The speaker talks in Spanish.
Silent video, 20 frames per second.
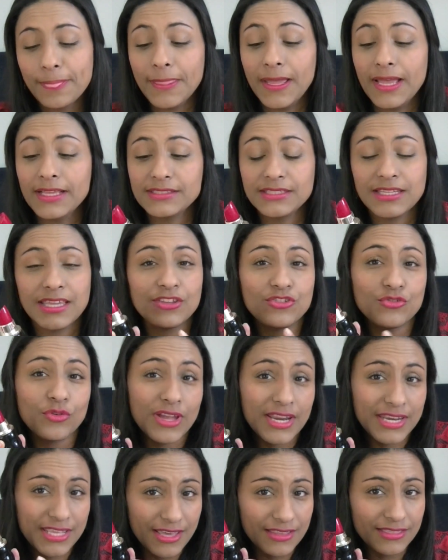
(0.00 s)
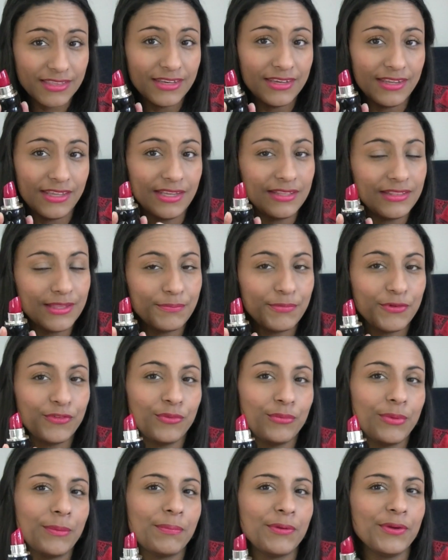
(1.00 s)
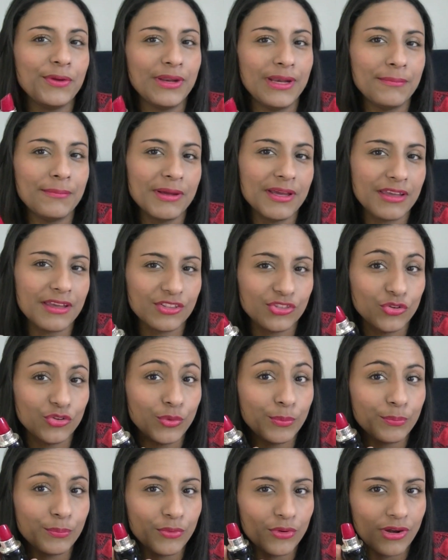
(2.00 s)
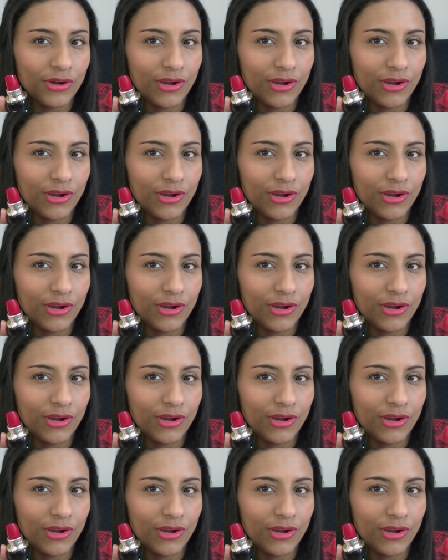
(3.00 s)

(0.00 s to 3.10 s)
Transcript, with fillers: Así que yo quería tener este perfume, pero era más que todo por